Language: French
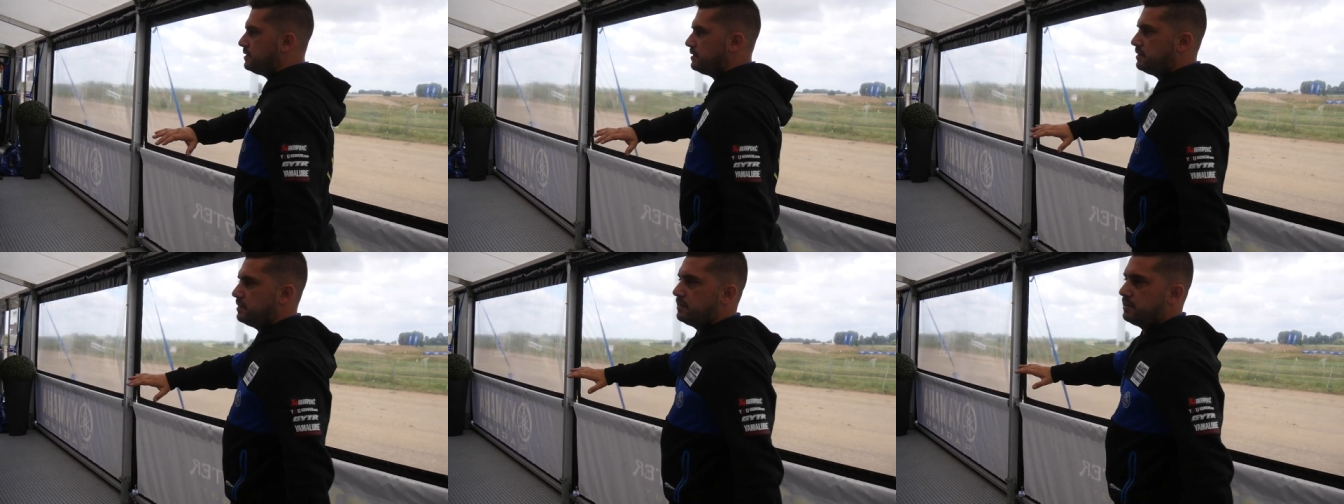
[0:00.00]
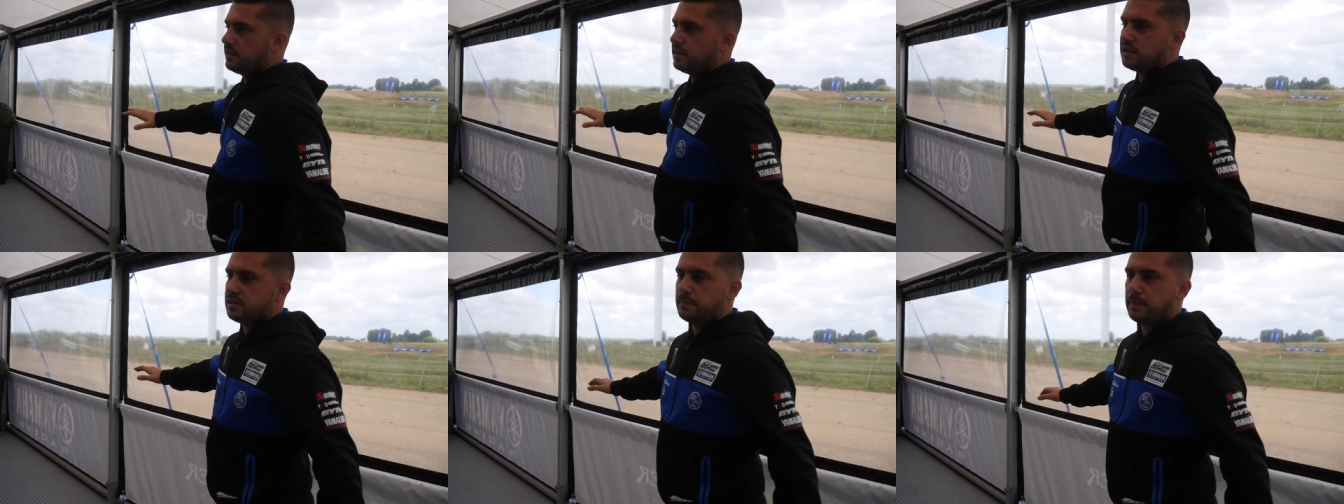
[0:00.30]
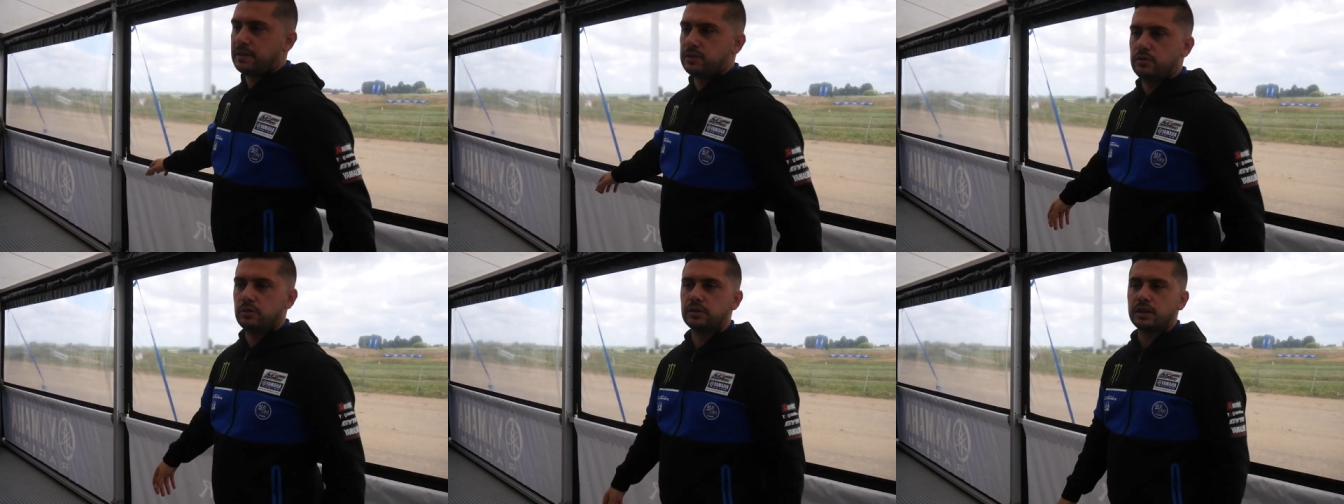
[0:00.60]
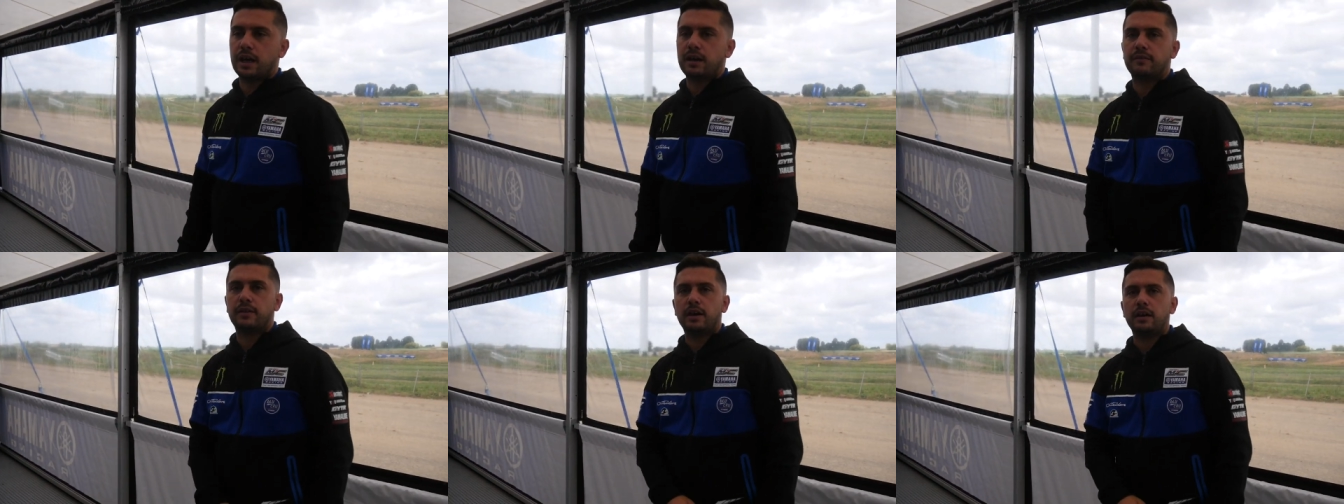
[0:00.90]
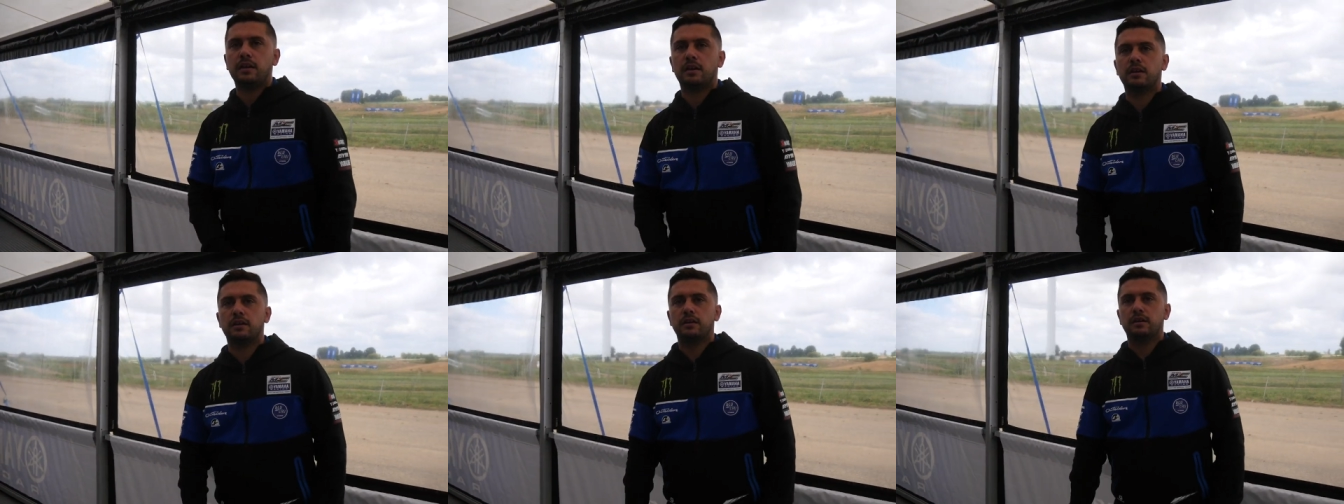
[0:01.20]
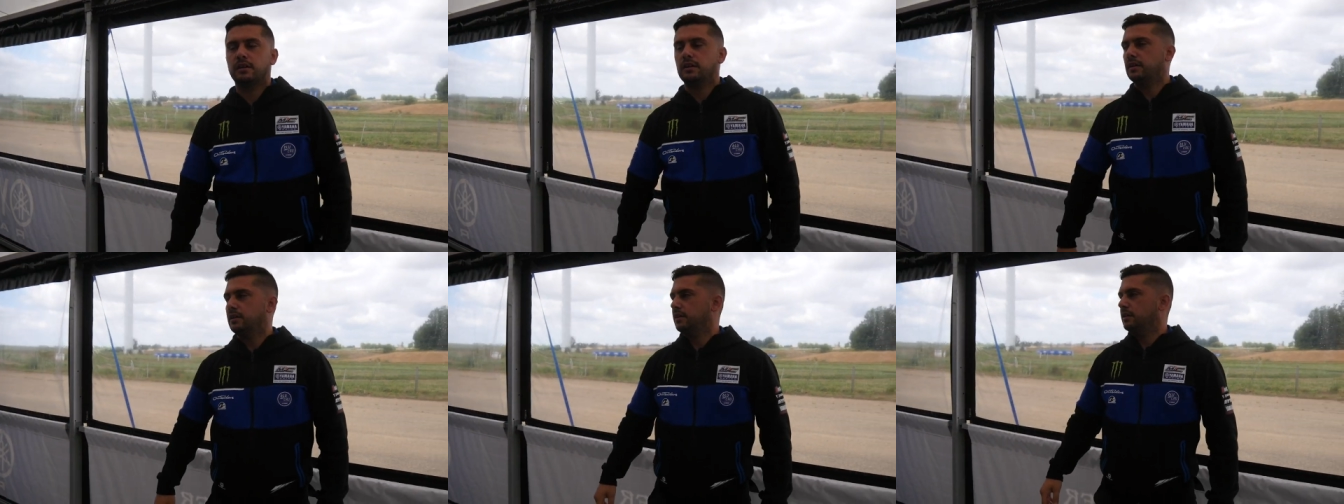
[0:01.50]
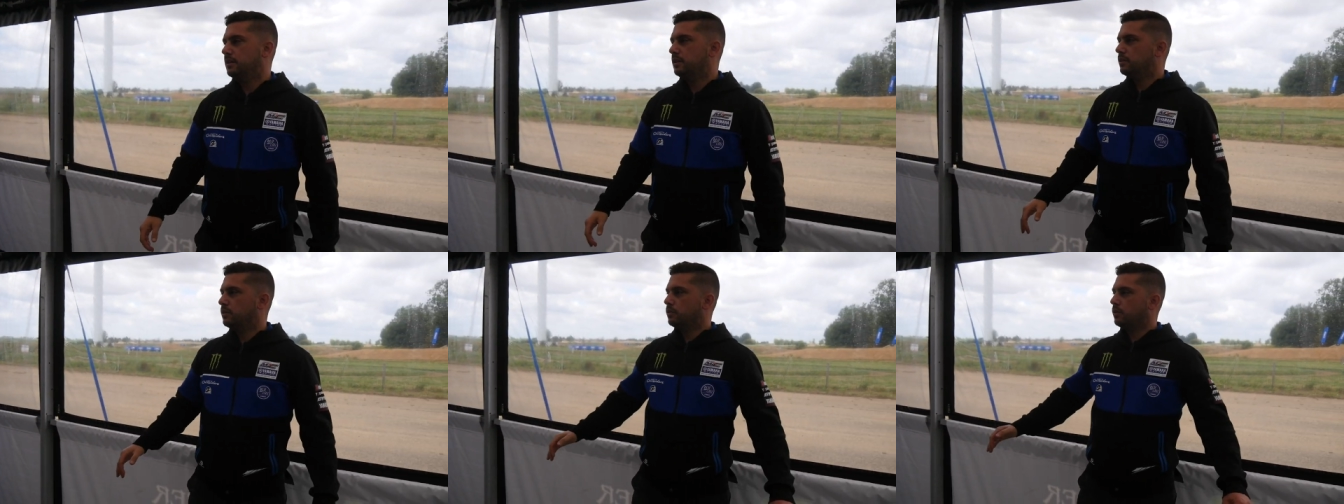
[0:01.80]
Ici, c'est l'espace de travail. Mhm.
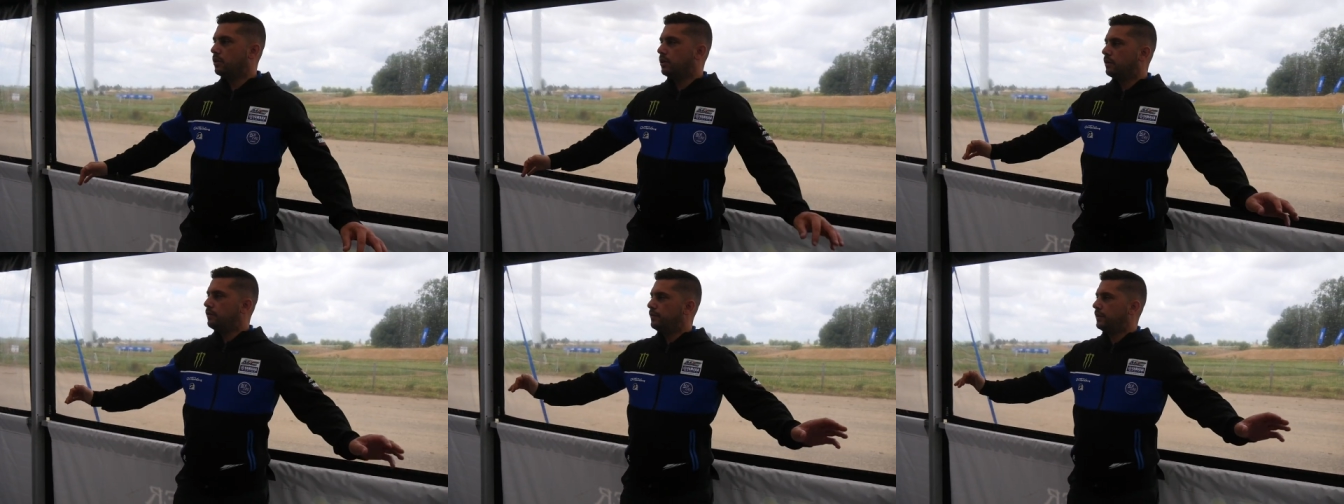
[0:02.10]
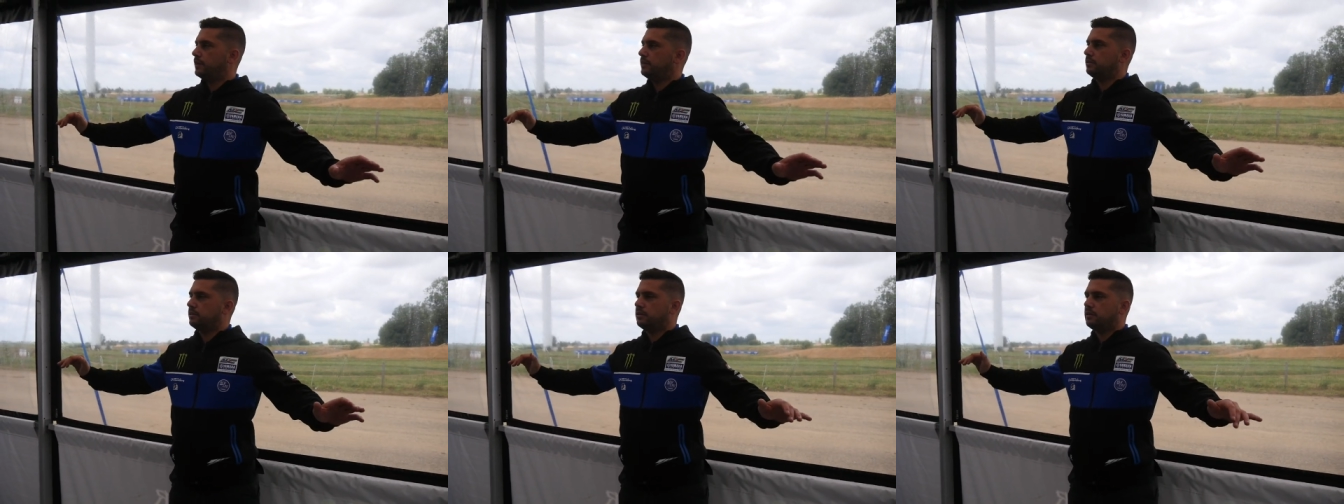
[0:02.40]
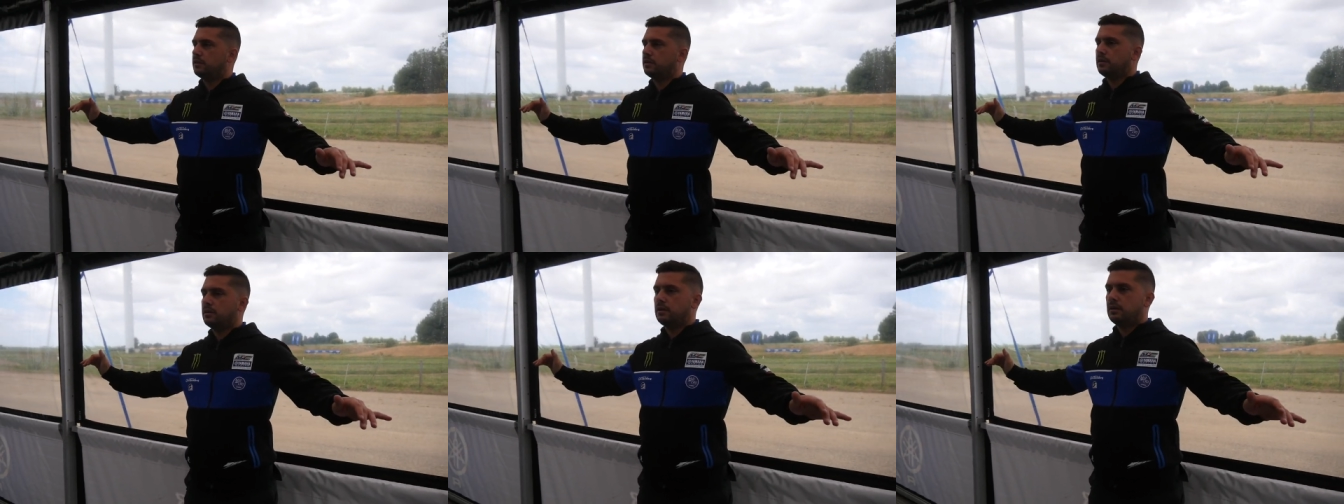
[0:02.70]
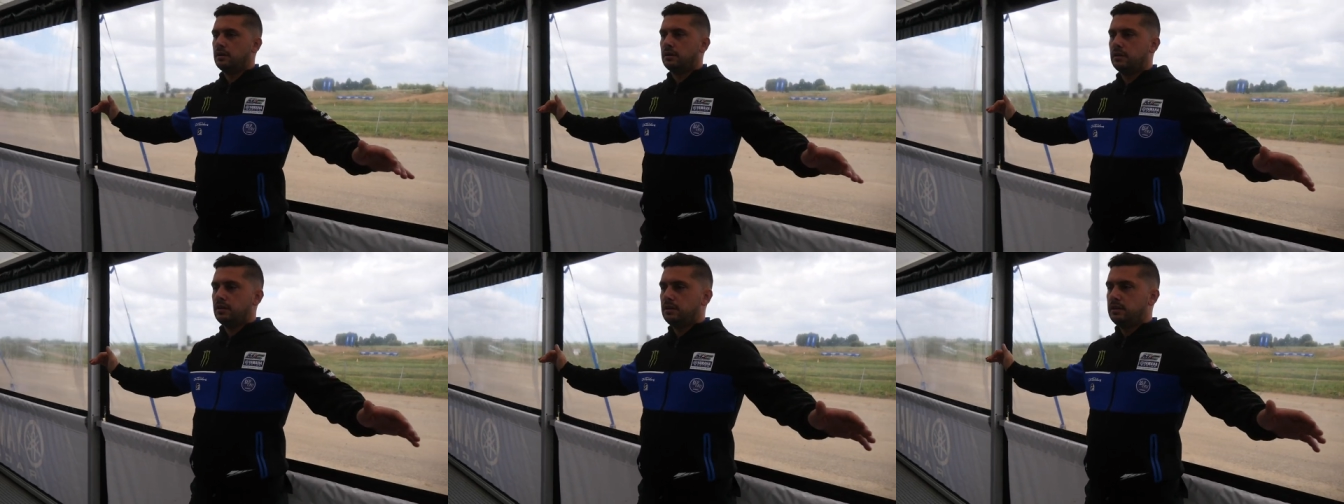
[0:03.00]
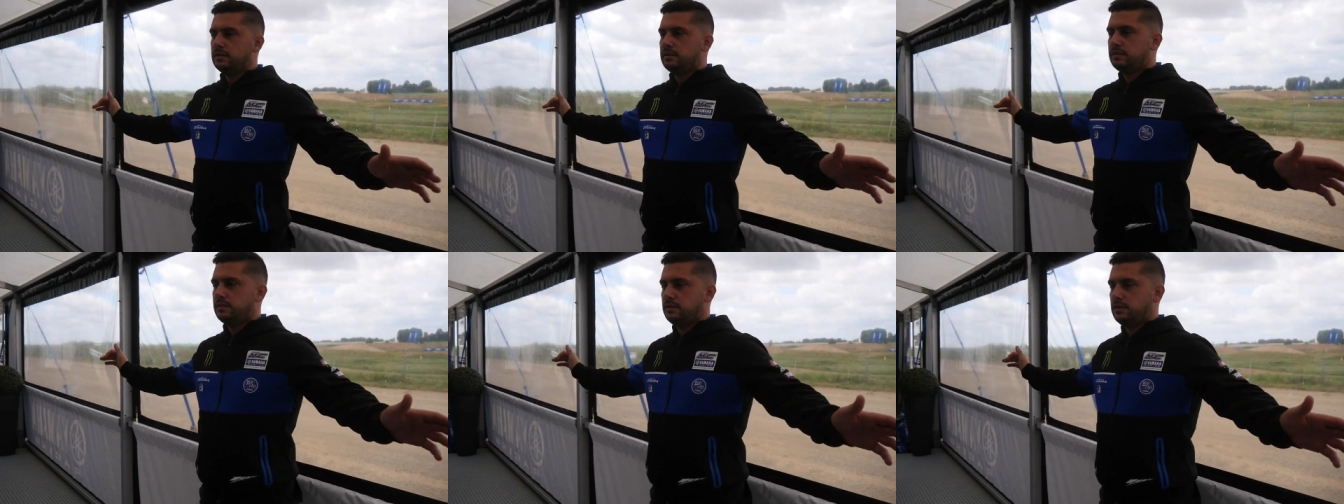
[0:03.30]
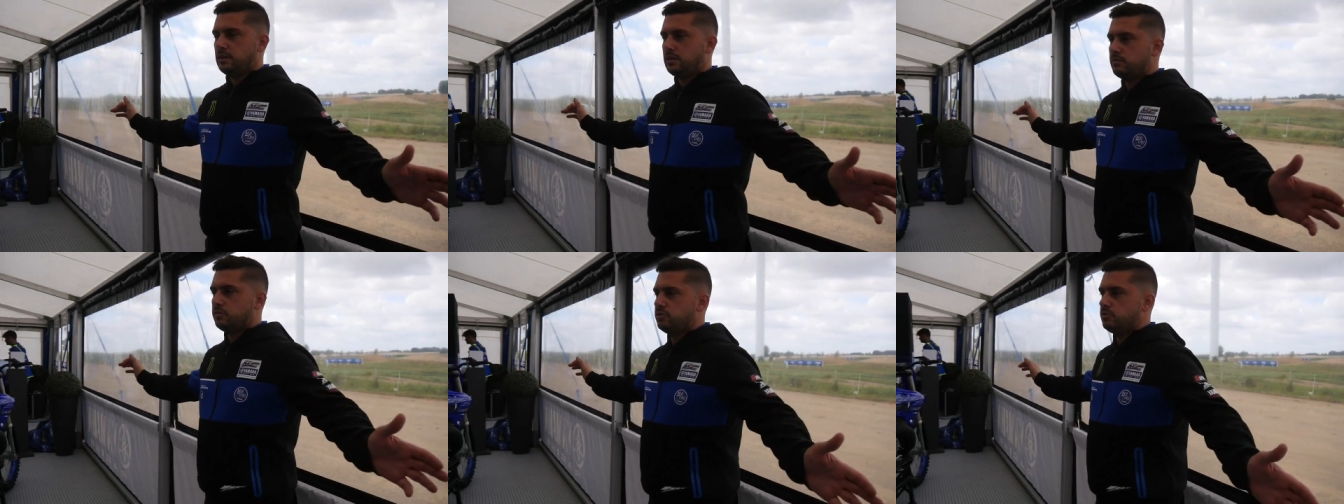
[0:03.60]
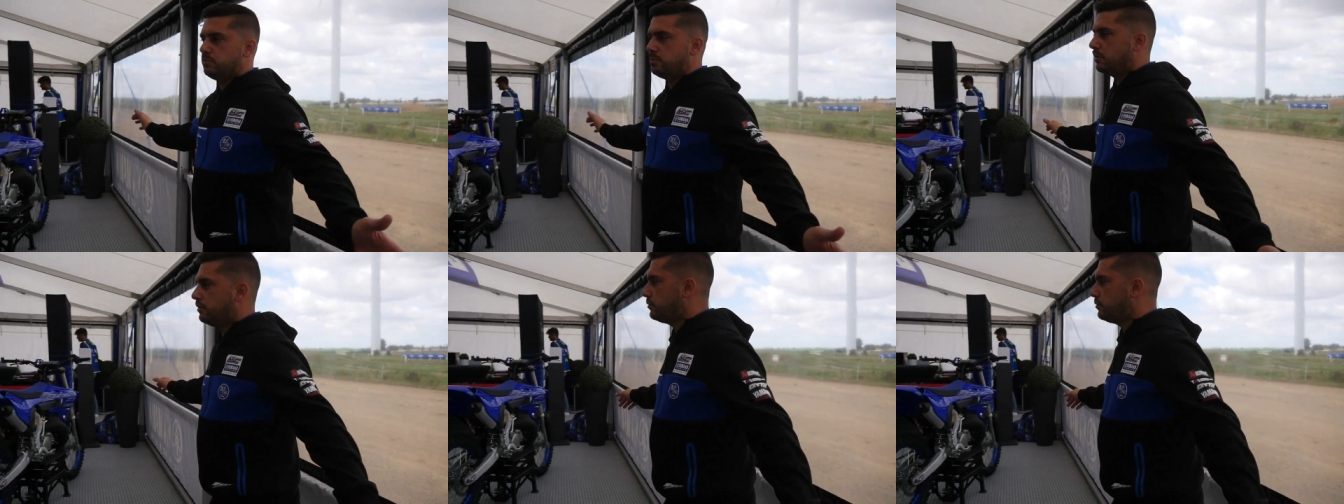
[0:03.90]
Donc en fait, euh, ici, comme tu peux le